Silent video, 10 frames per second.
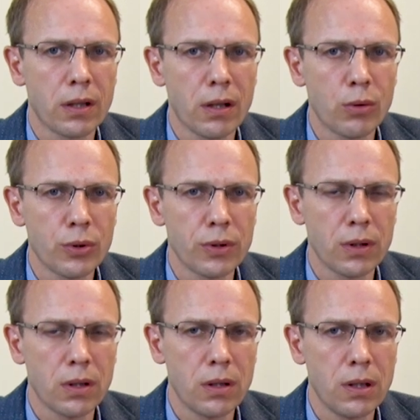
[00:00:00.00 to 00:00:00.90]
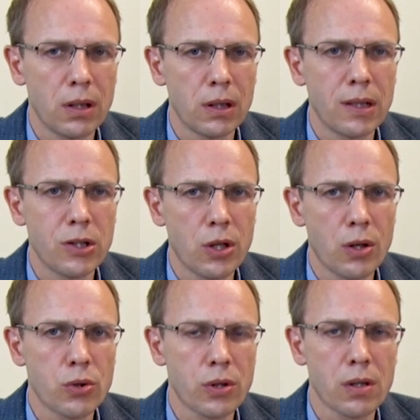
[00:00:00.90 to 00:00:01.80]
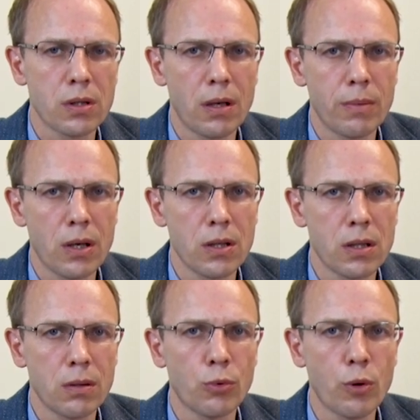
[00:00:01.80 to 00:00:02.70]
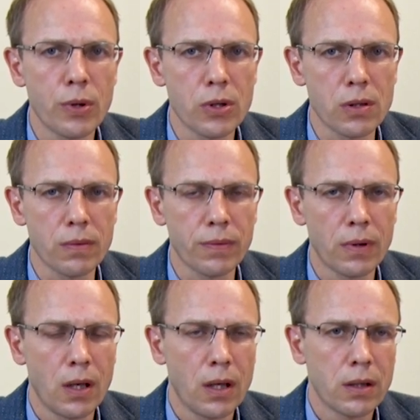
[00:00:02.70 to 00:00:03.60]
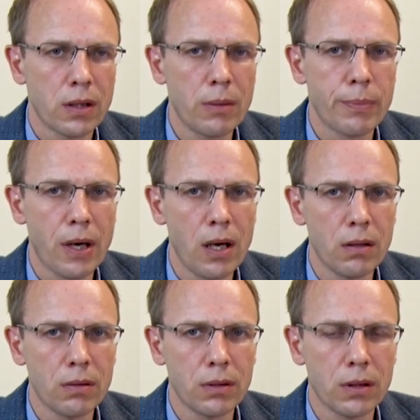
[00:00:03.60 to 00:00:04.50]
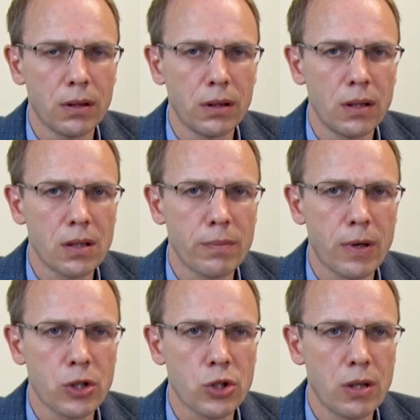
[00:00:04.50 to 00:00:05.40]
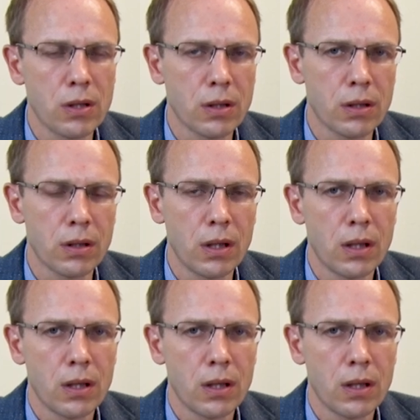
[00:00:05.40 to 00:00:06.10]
терракоты не отличаются разнообразием образов. Как правило, это изображение